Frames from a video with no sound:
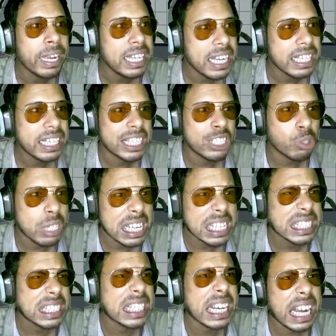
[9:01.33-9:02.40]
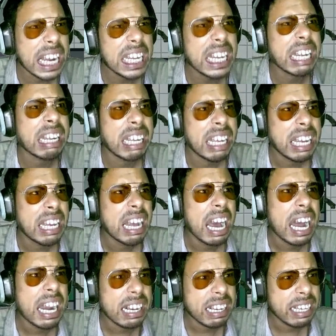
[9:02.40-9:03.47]
এলিয়ানটা চলে আসছে এখানে
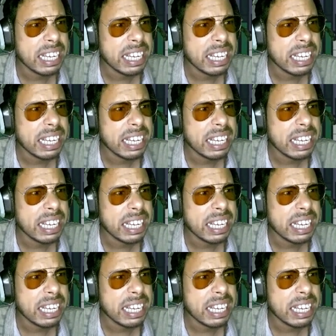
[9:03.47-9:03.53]
আর